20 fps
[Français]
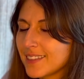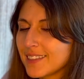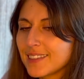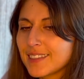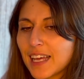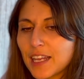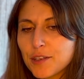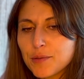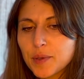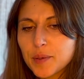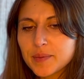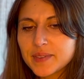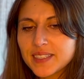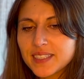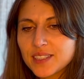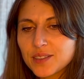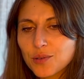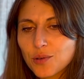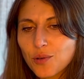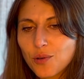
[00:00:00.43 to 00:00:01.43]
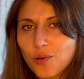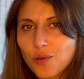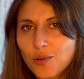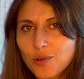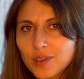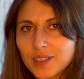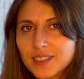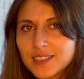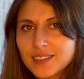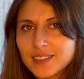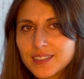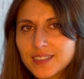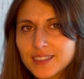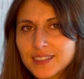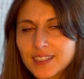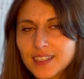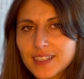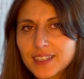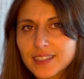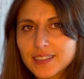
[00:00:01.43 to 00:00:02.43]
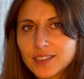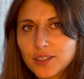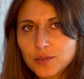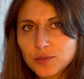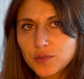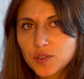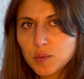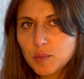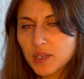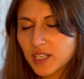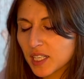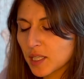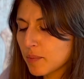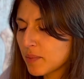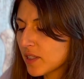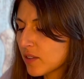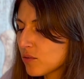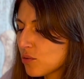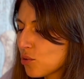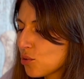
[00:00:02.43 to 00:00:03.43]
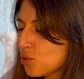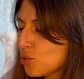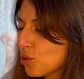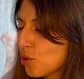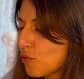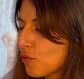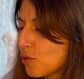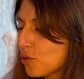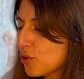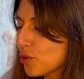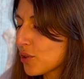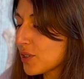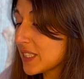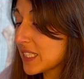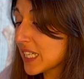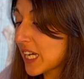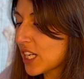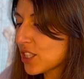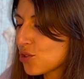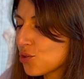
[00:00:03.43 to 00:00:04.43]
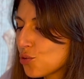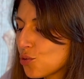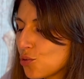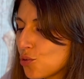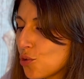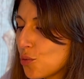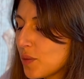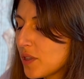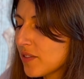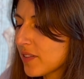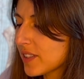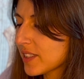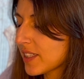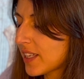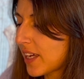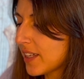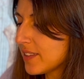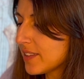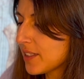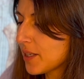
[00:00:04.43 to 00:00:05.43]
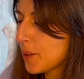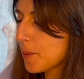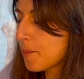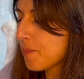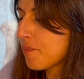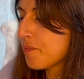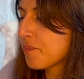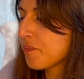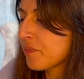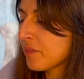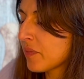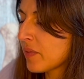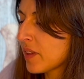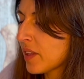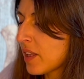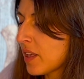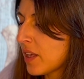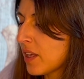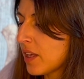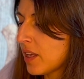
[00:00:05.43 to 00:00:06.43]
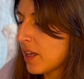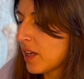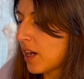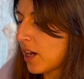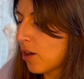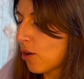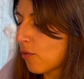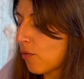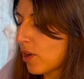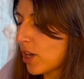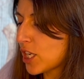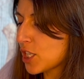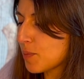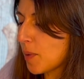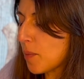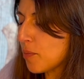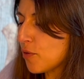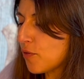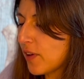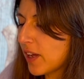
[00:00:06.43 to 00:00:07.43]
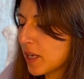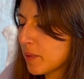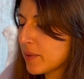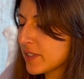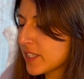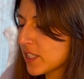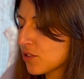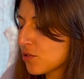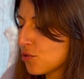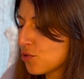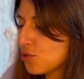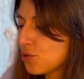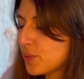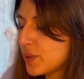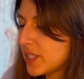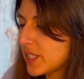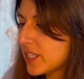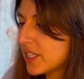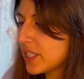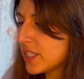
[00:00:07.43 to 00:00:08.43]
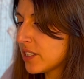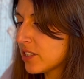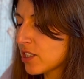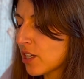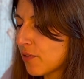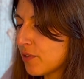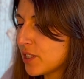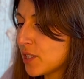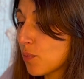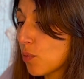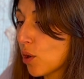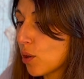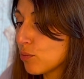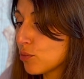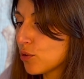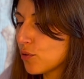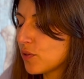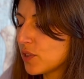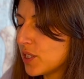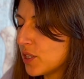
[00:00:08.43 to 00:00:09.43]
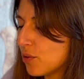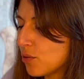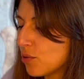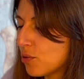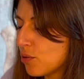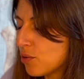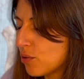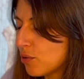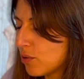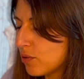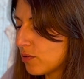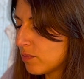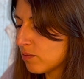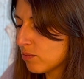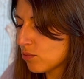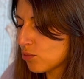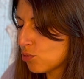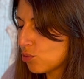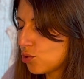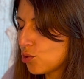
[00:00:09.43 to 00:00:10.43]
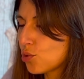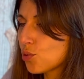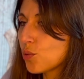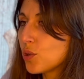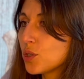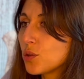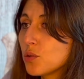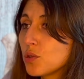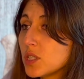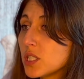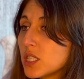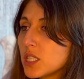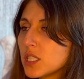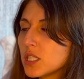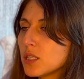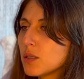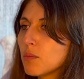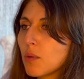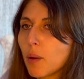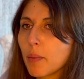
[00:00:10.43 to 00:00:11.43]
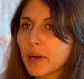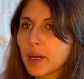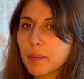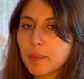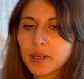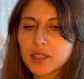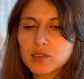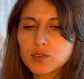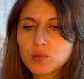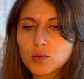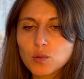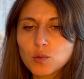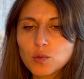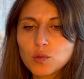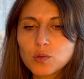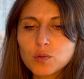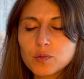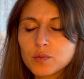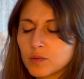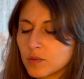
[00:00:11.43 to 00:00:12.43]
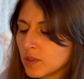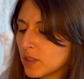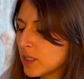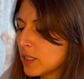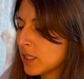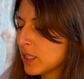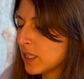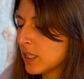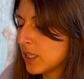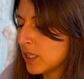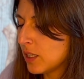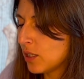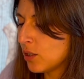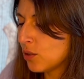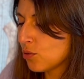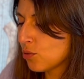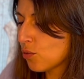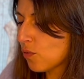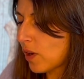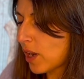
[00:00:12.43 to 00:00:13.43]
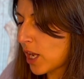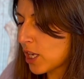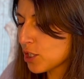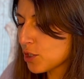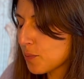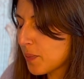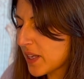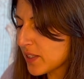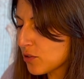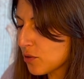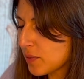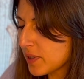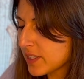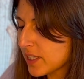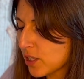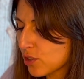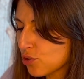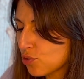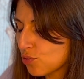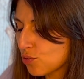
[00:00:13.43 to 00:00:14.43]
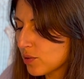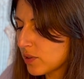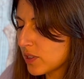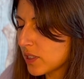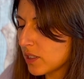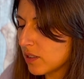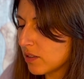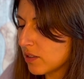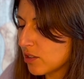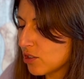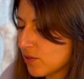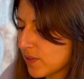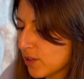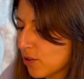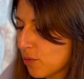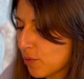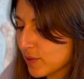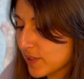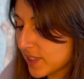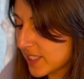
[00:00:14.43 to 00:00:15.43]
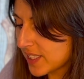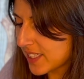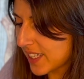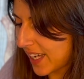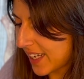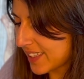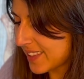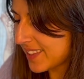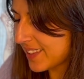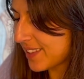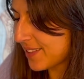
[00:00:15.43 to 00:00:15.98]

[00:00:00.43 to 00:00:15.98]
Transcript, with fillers: Salut mes petits taureaux, ici c'est Il est temps de vibrer, bienvenue sur votre tirage d'août 2024. Alors voilà, j'ai pas pu faire les messages de juillet, j'avais des problèmes de vidéo, du son inaudible, après pas de son. Donc voilà, je passe au message d'août, euh, je vais commencer direct.